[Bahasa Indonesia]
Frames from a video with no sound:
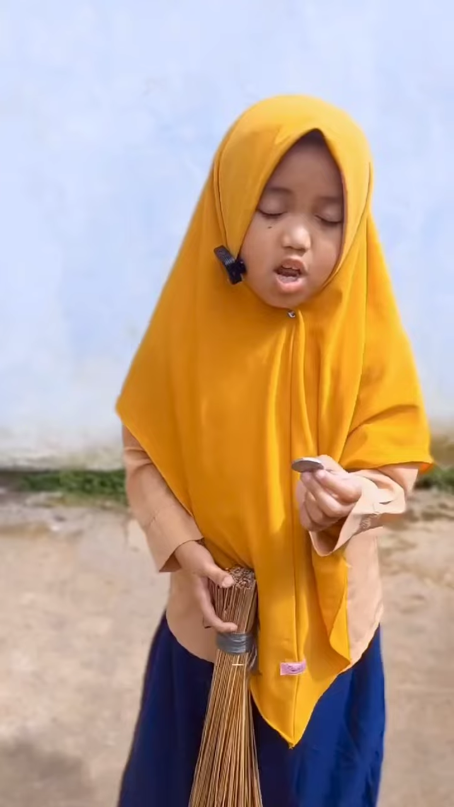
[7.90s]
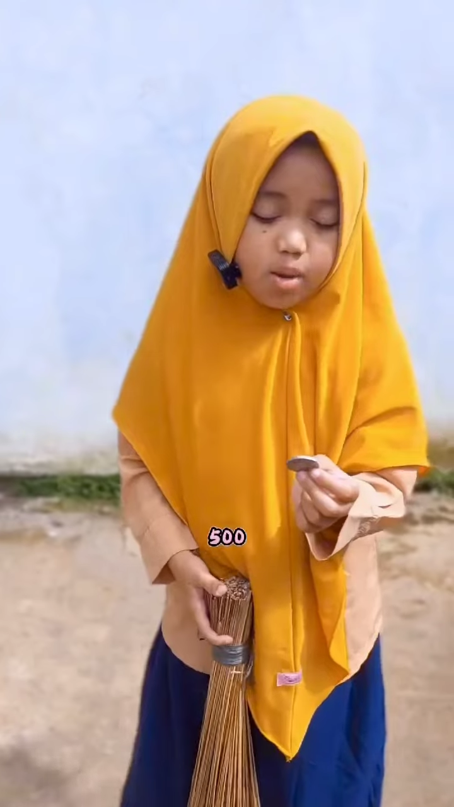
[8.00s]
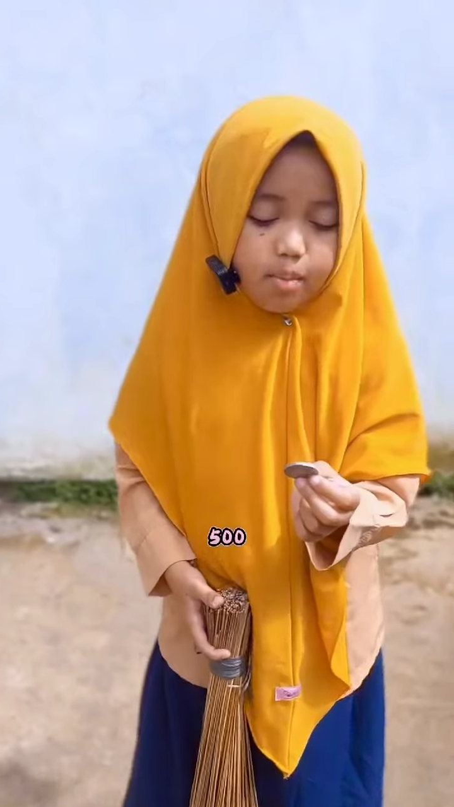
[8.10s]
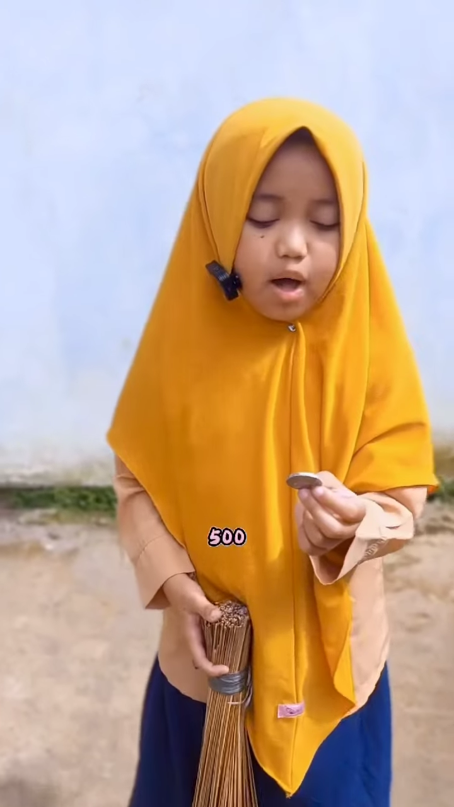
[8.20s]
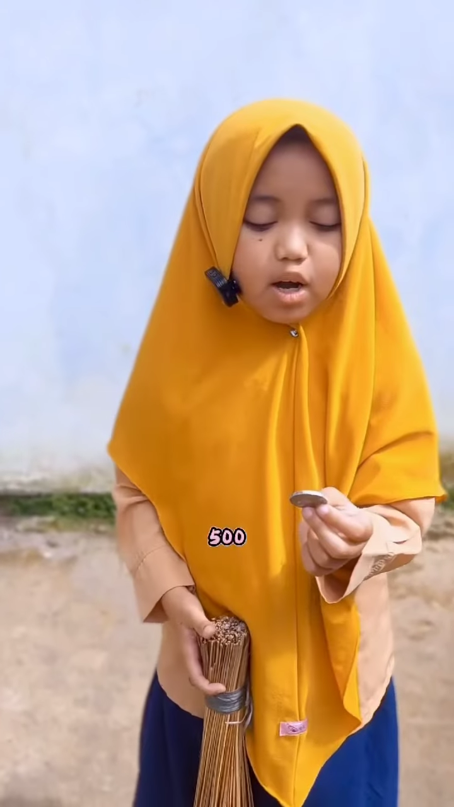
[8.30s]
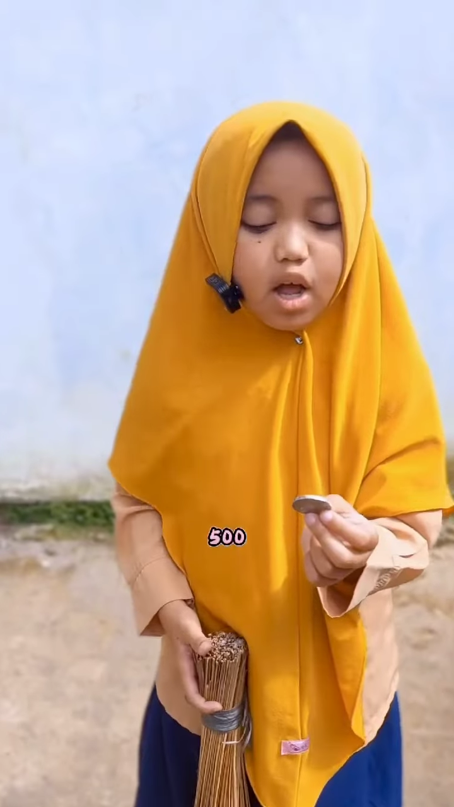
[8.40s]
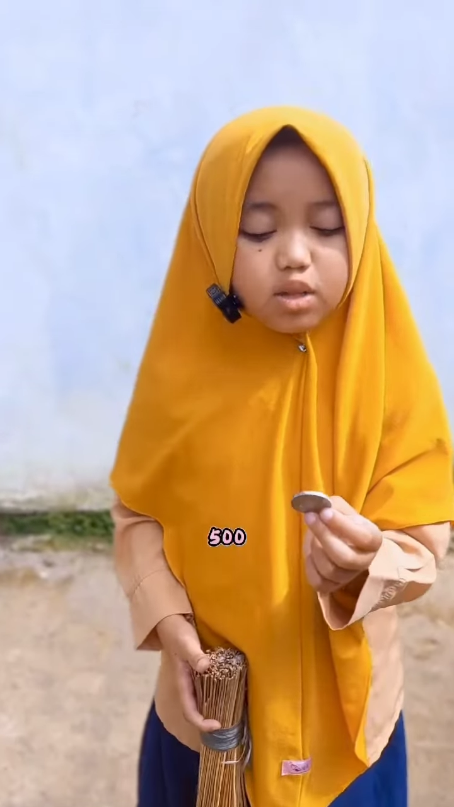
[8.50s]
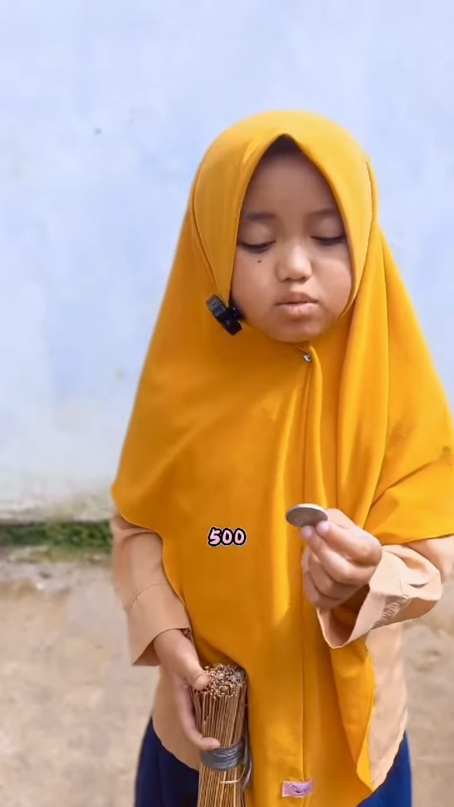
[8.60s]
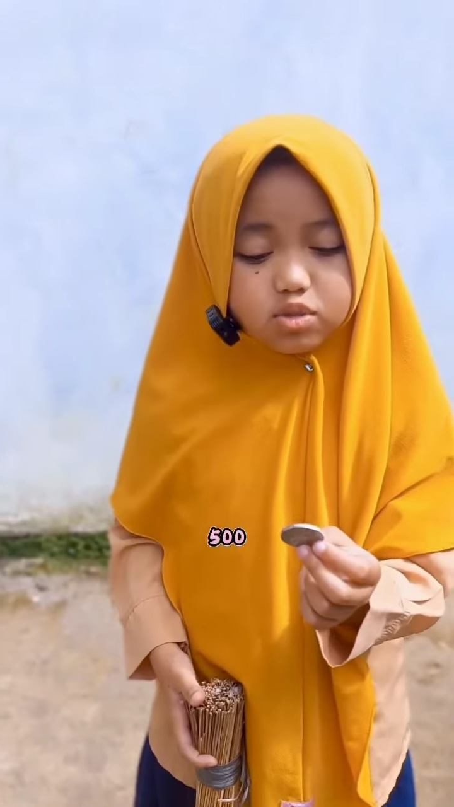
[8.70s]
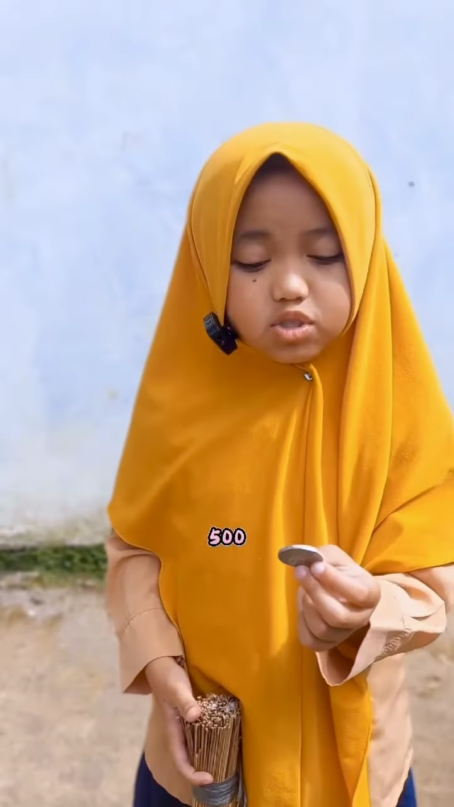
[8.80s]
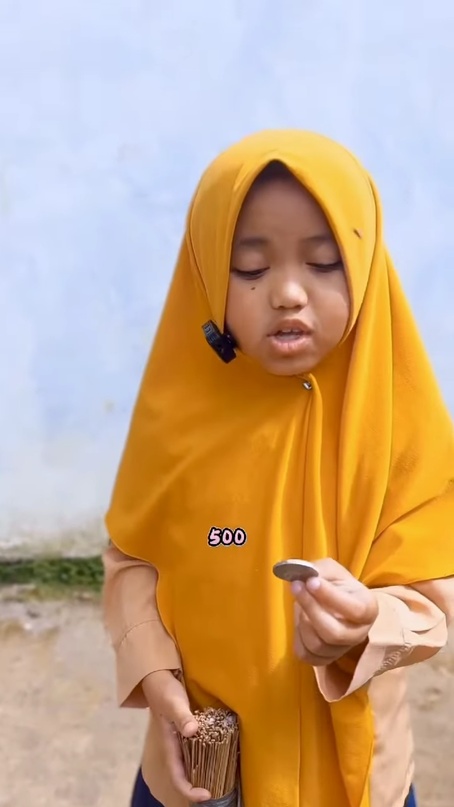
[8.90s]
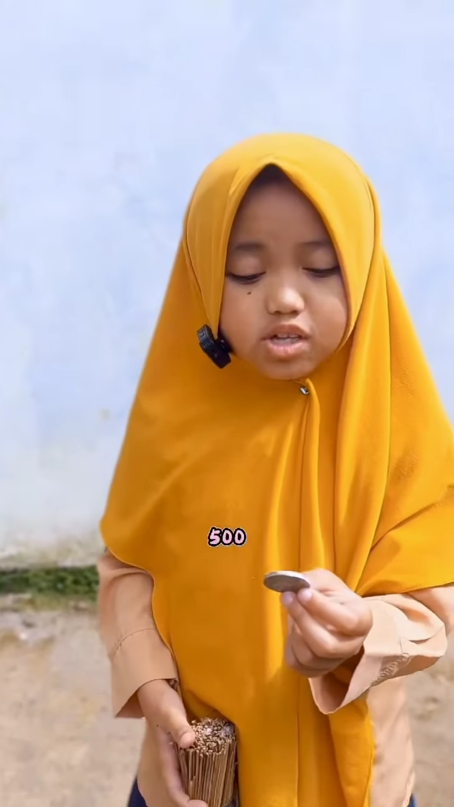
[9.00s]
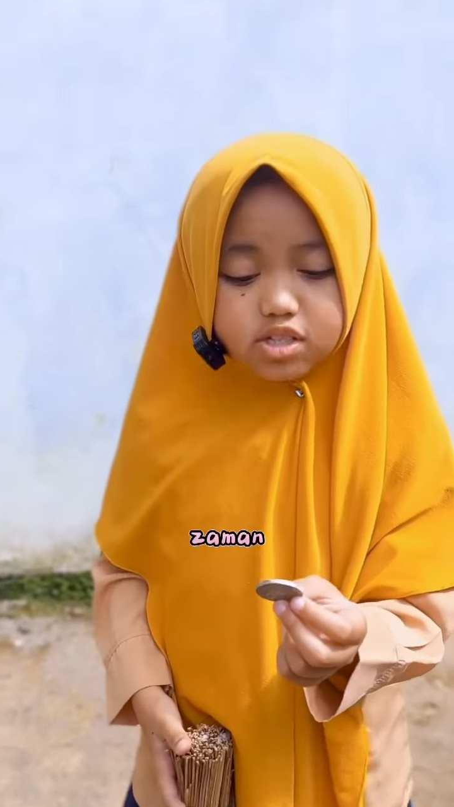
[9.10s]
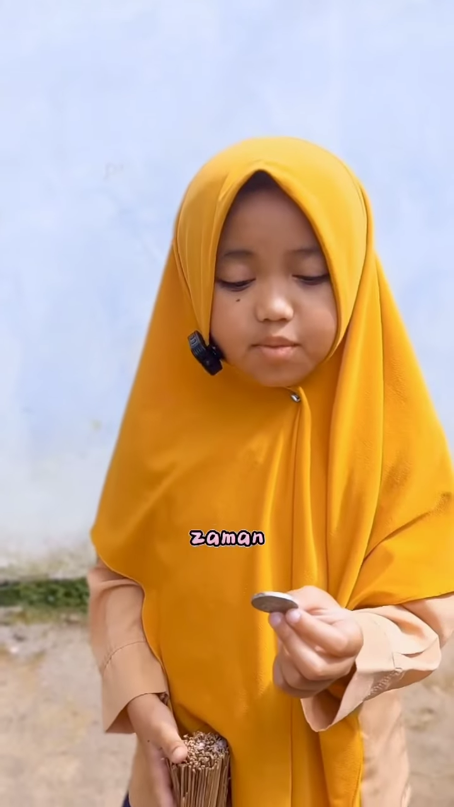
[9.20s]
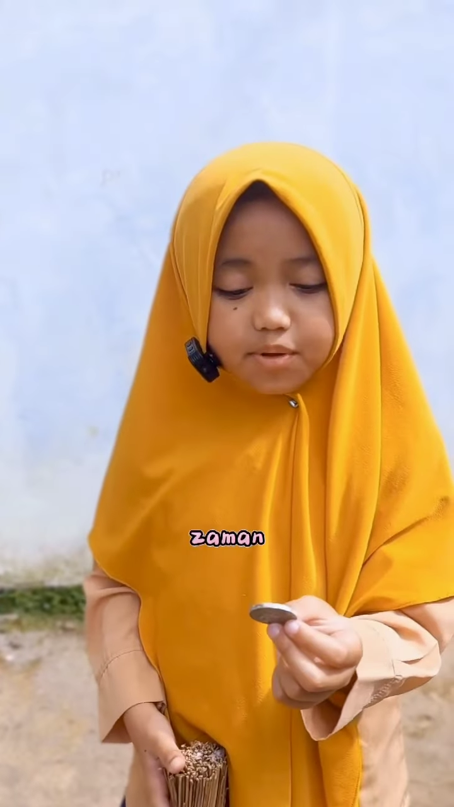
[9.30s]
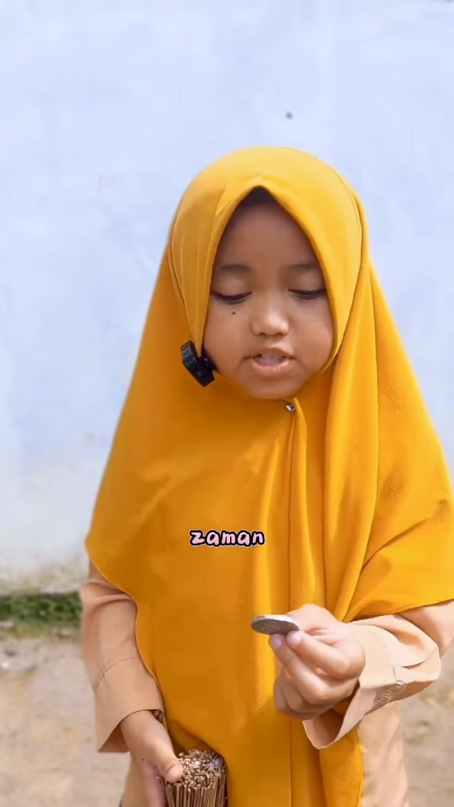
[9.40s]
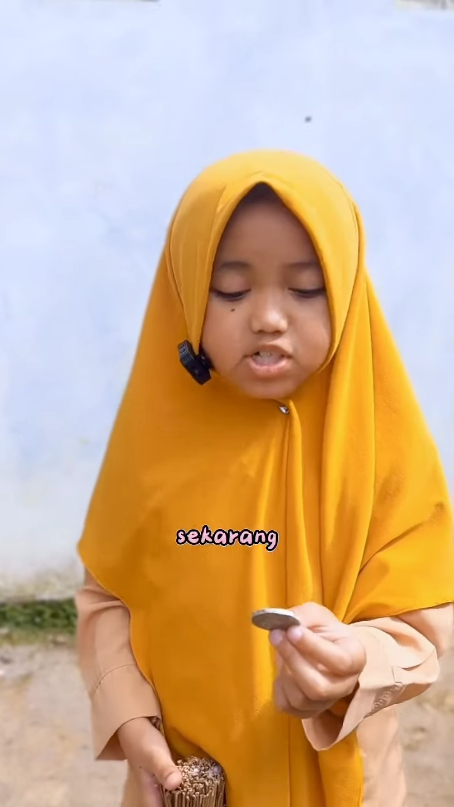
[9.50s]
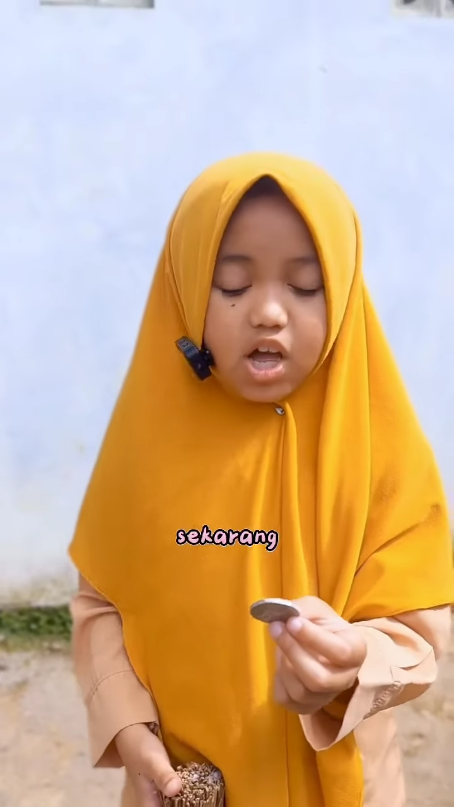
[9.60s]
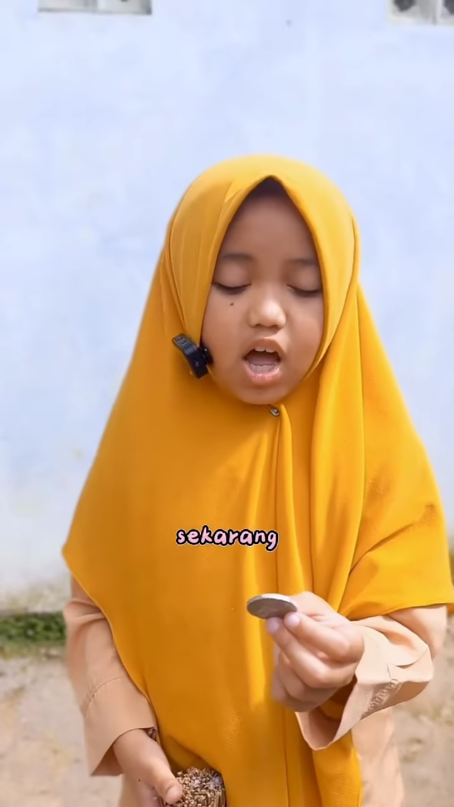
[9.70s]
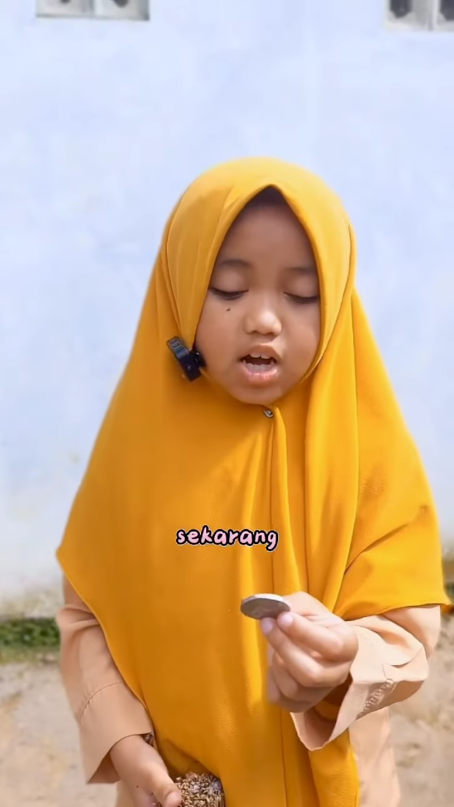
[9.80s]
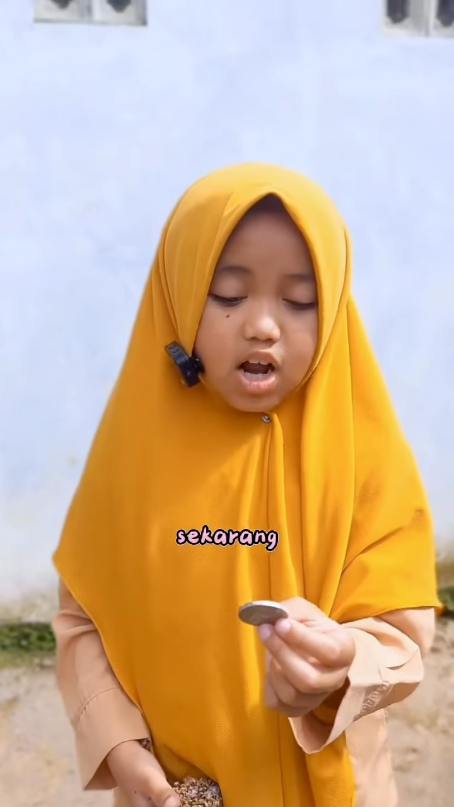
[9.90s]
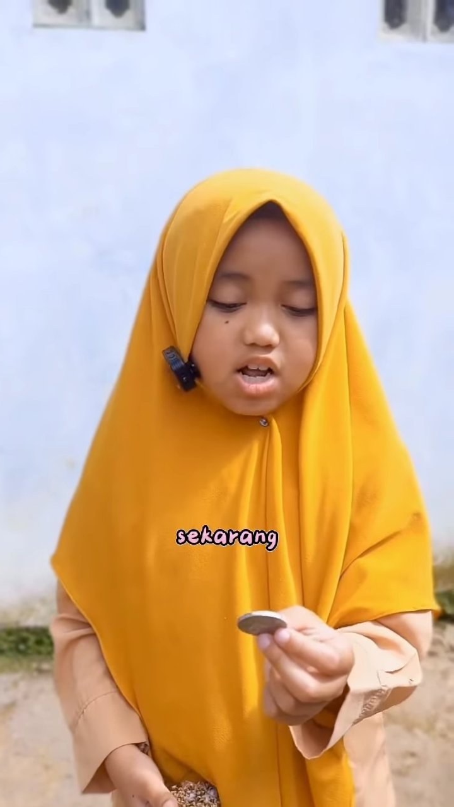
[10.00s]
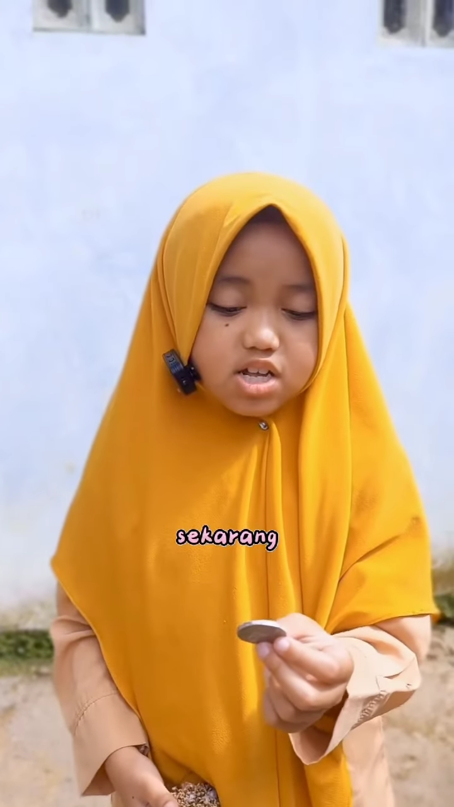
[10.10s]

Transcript: 500 zaman sekarang